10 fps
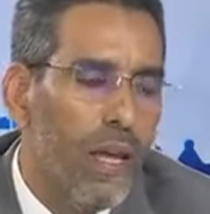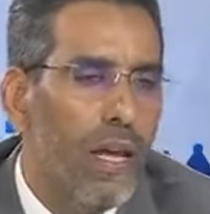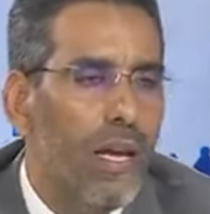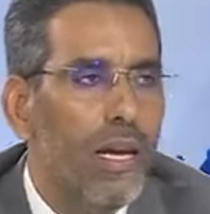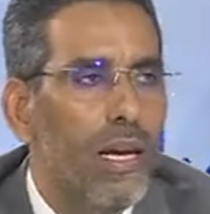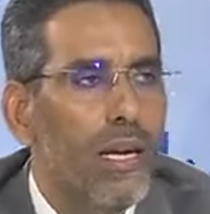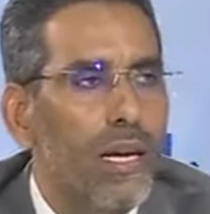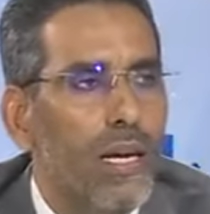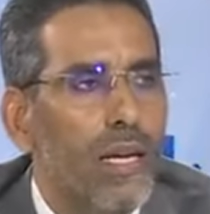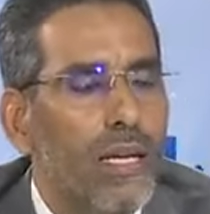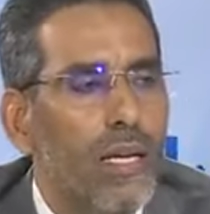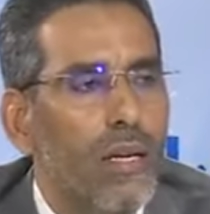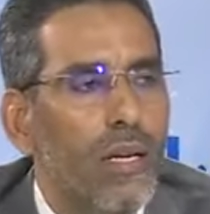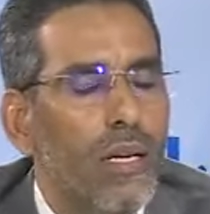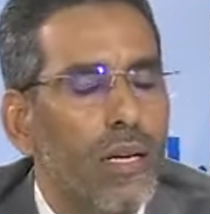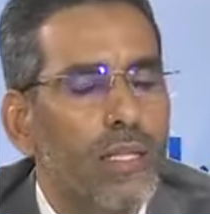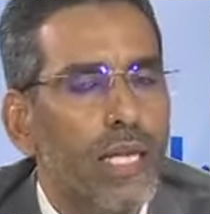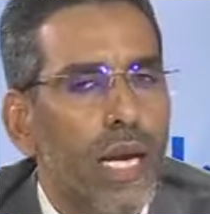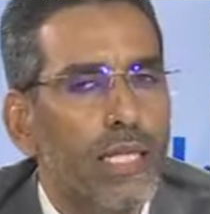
آه، اعتراض